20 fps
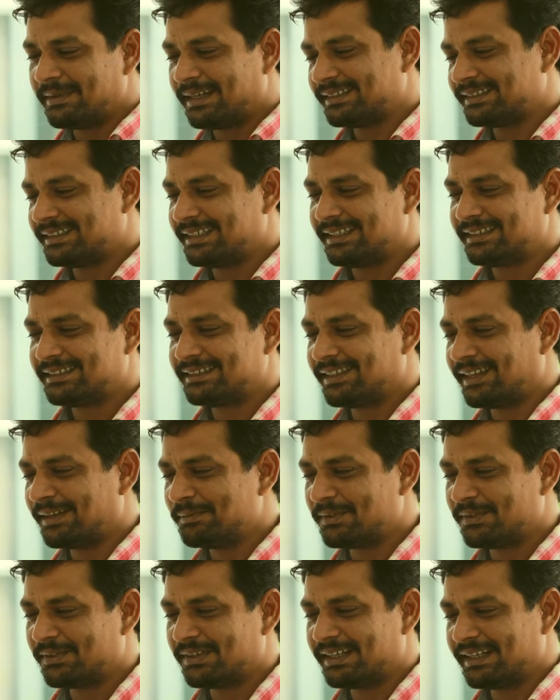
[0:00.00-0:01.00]
আস্তে আস্তে
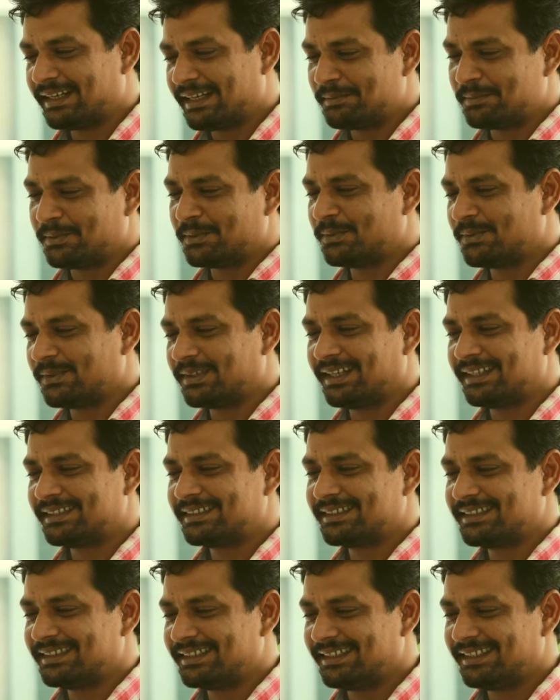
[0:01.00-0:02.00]
আমি ওখানে এই পর্যন্ত
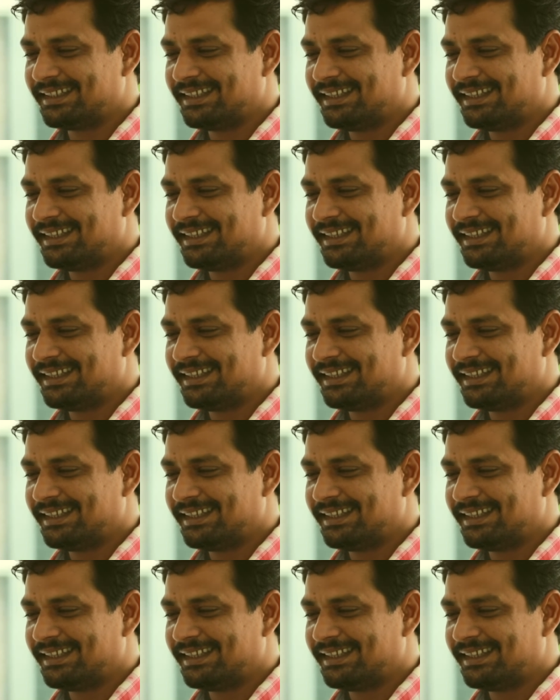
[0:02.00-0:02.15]
কাজছি